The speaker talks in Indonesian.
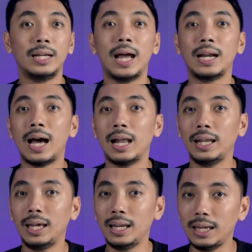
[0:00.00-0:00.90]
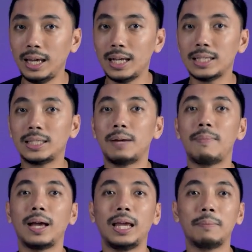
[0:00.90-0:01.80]
Dan hal ini
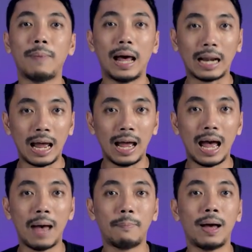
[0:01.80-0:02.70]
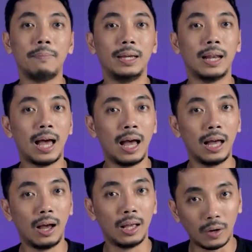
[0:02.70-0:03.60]
semakin parah
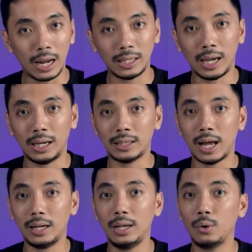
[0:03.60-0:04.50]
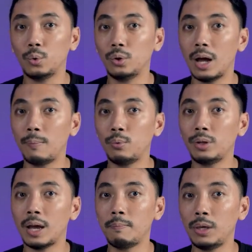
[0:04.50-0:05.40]
apabila orangnya ini tadi udah
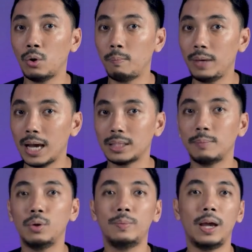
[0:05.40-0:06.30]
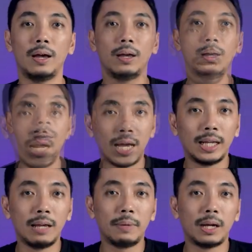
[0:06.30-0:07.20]
punya miopia sebelumnya. Dan
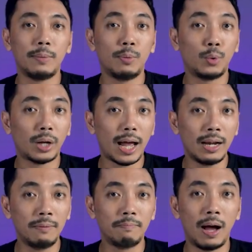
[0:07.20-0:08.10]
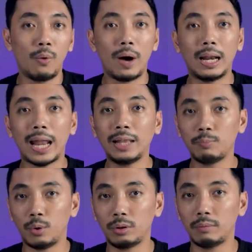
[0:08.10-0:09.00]
akhirnya mereka menyimpulkan bahwa light
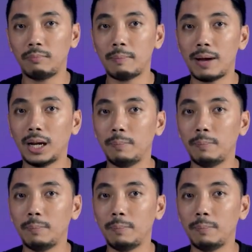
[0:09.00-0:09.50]
mode memang